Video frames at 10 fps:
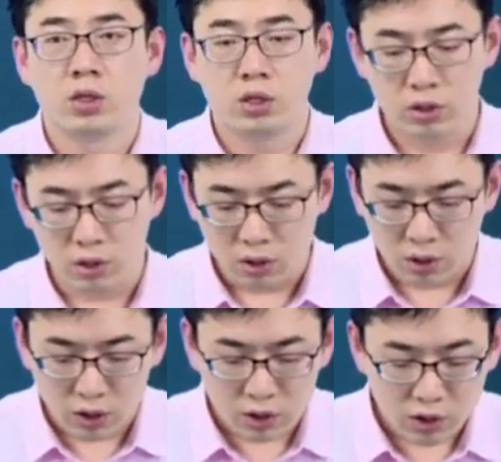其实
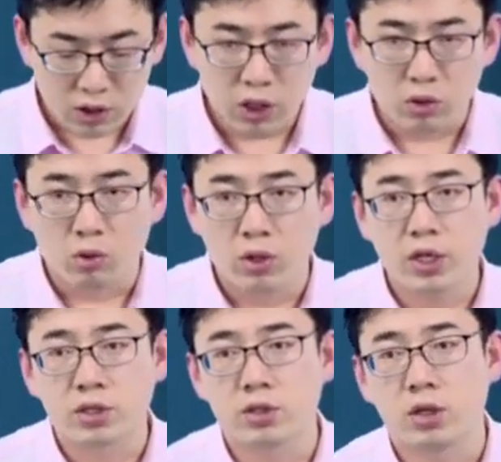这种
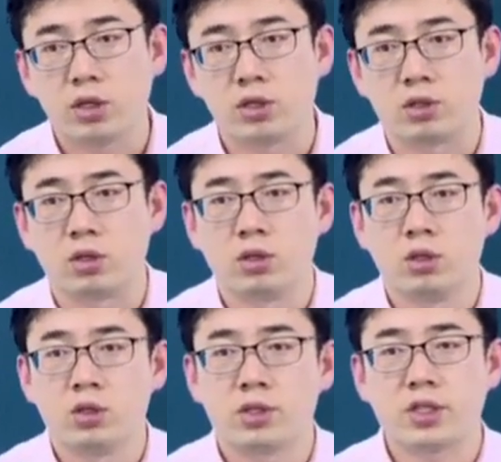类似的例子
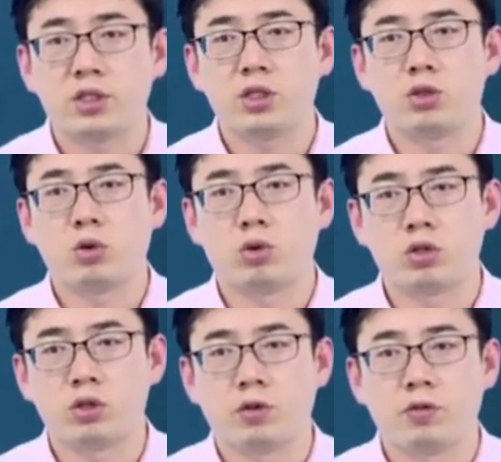在经济生活中
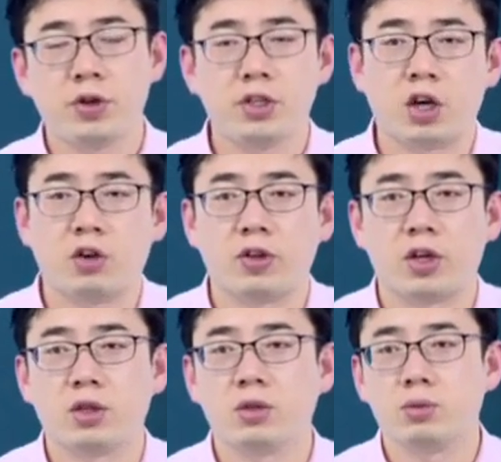是非常非
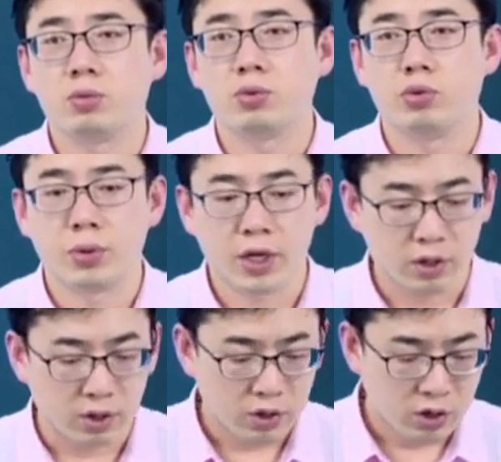常普遍的，